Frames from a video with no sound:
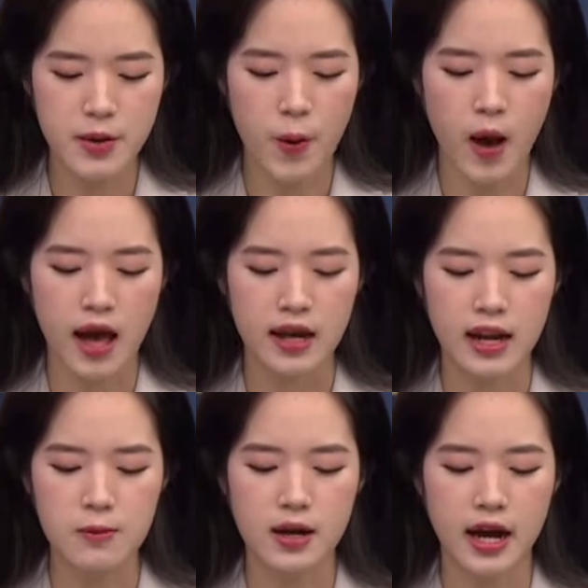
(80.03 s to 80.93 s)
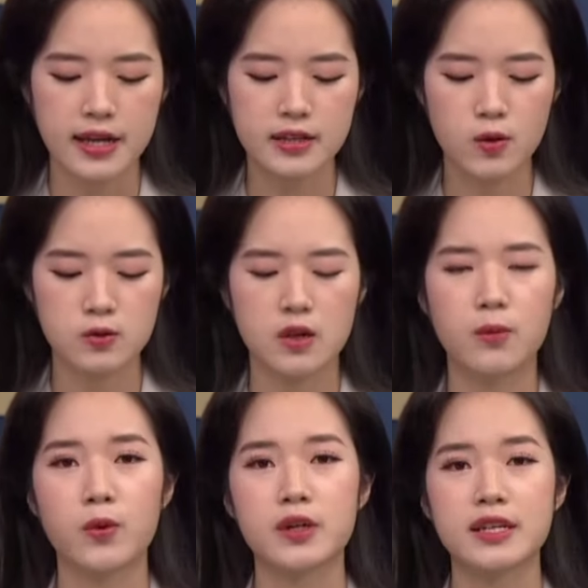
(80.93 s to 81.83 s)
Biên Hòa, Long Khánh, Thủ
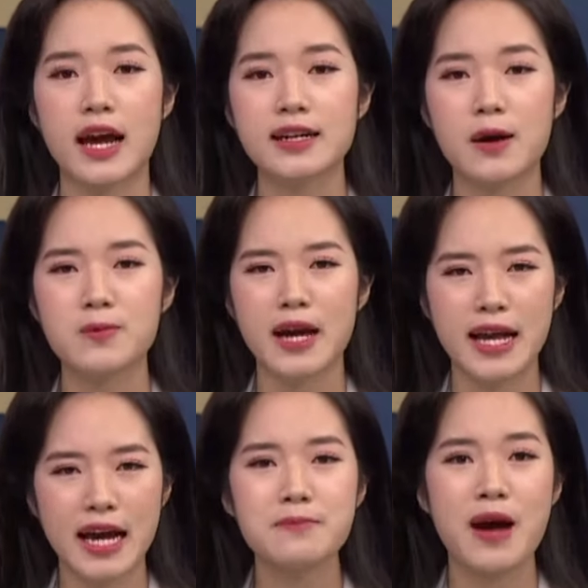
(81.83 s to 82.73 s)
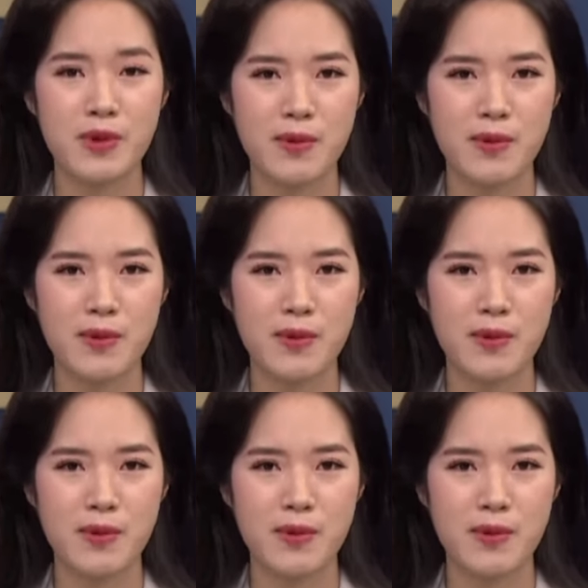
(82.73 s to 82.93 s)
Dầu Một nắng nóng gay gắt